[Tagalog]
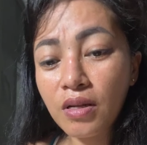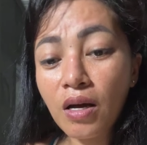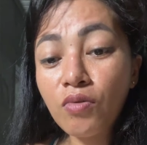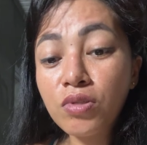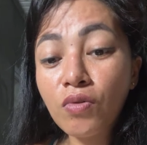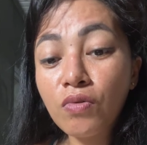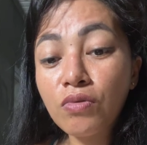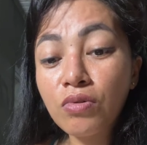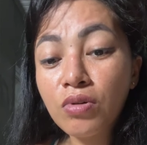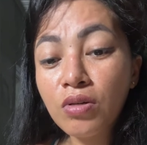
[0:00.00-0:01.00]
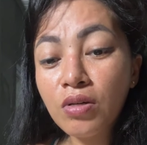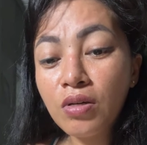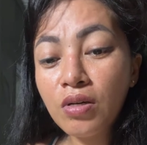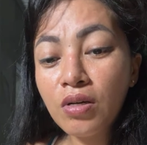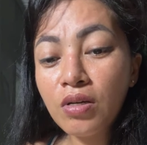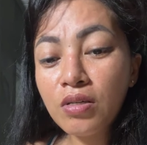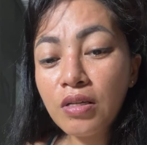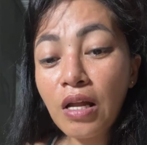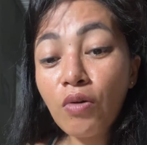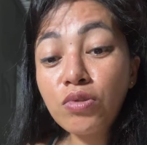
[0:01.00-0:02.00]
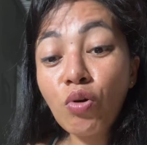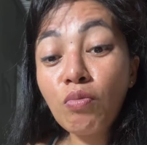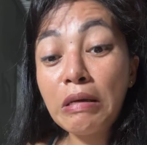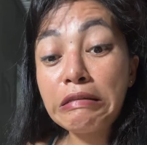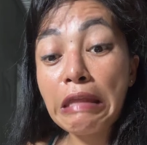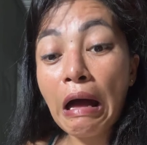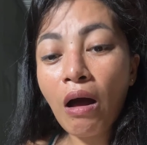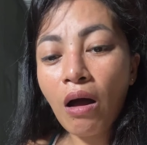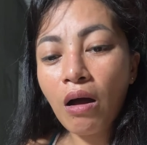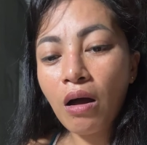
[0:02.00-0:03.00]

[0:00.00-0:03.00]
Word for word: Naglagot akong, lagot ako mita.